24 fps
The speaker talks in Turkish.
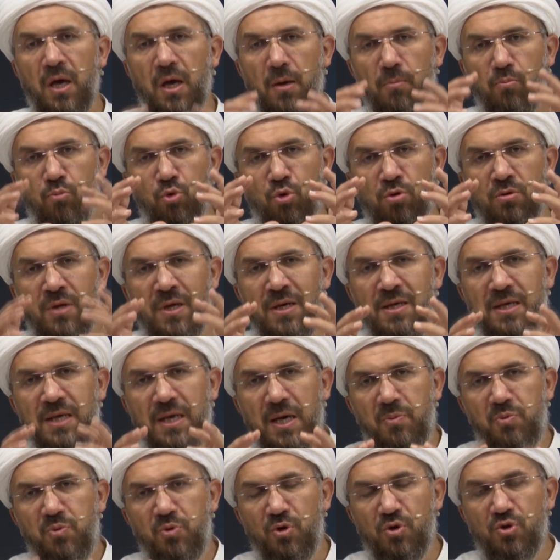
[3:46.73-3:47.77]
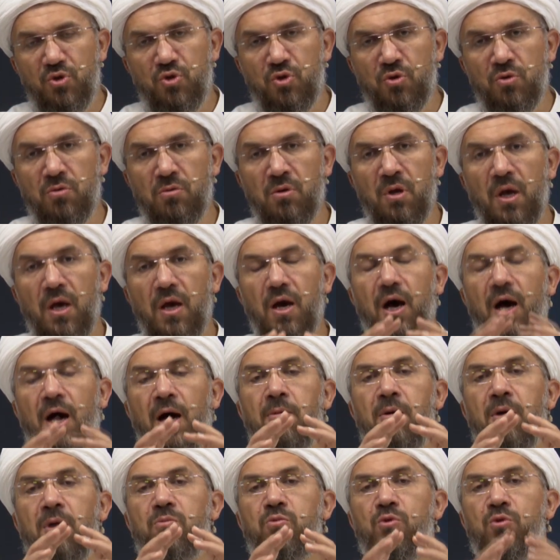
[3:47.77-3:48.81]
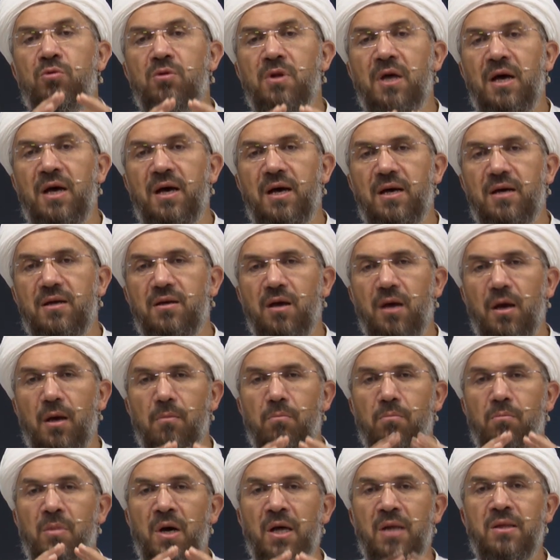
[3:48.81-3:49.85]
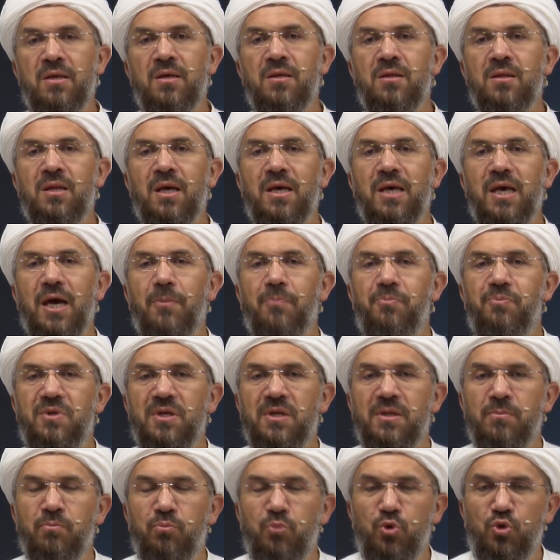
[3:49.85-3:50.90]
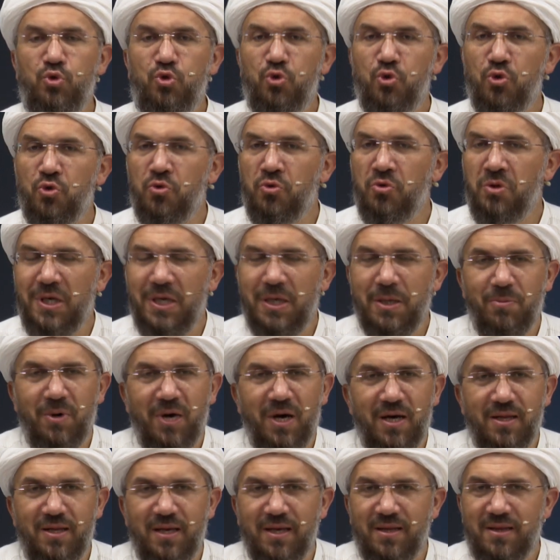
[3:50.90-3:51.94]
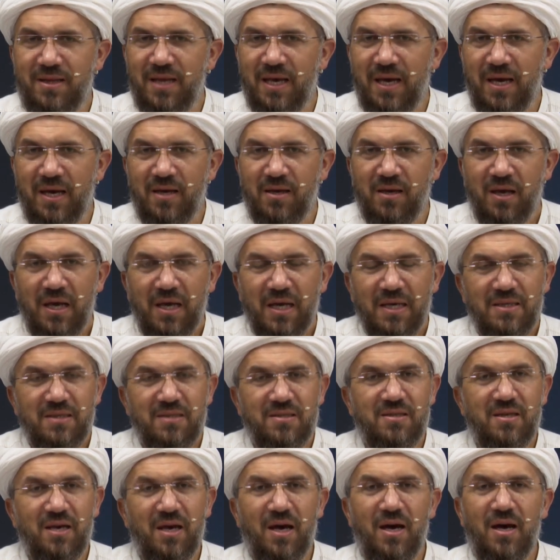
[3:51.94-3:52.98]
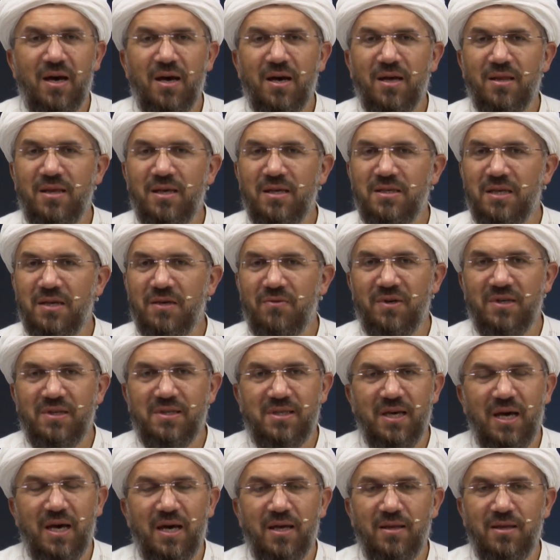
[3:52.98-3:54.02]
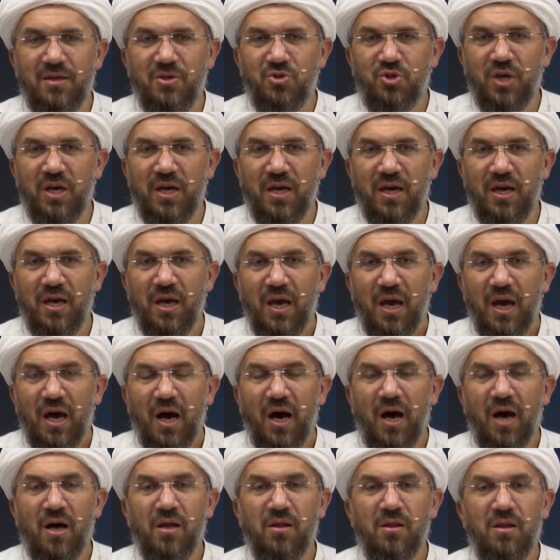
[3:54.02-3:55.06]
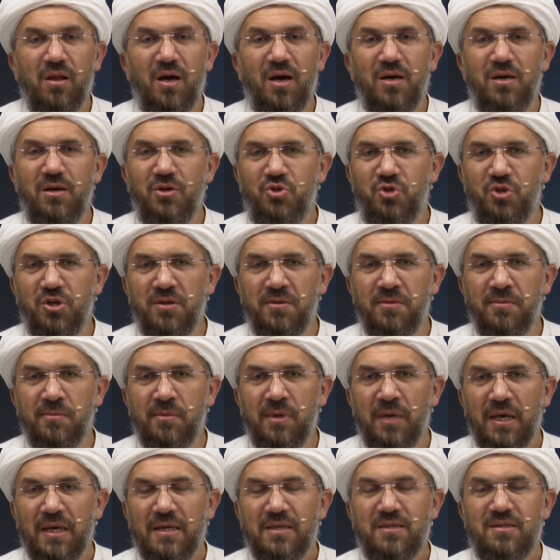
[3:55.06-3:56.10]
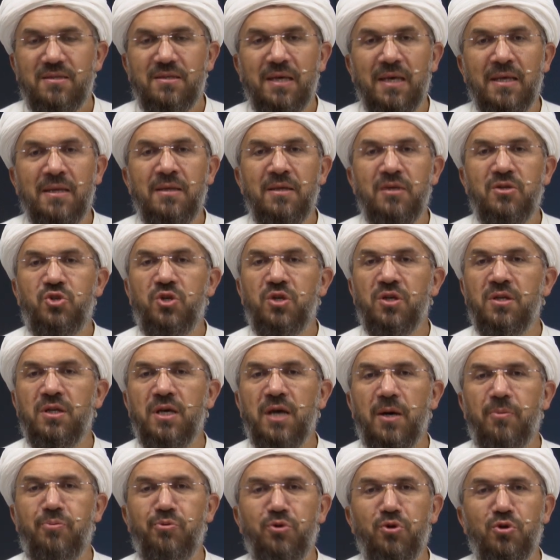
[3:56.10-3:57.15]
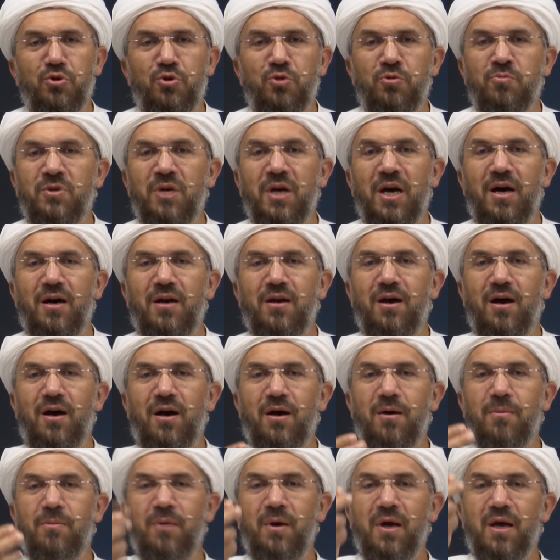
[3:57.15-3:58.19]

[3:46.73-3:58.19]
Bunları yapıyorsun ama bunlar malınla yaptığın bütün ibadetler sadece ve sadece Allah için, senin için yapıyorum ya Rab.